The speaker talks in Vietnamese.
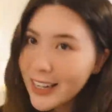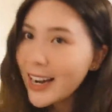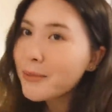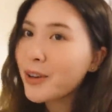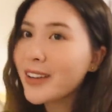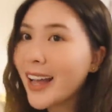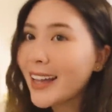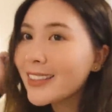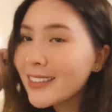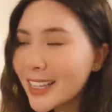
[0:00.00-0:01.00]
thế nên là mọi người
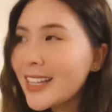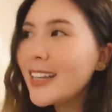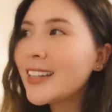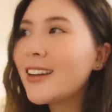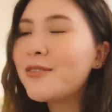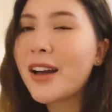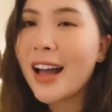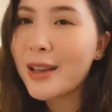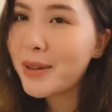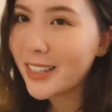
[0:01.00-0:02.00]
hãy tự tin lên nhé và
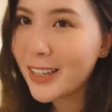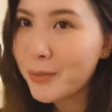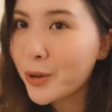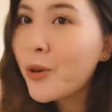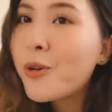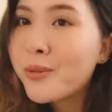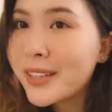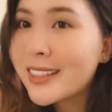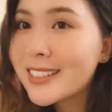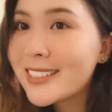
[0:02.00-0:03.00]
hãy mặc những cái món đồ mà
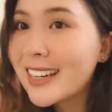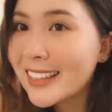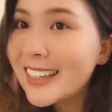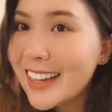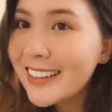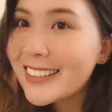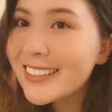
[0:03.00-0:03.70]
mình thực sự là thích nhé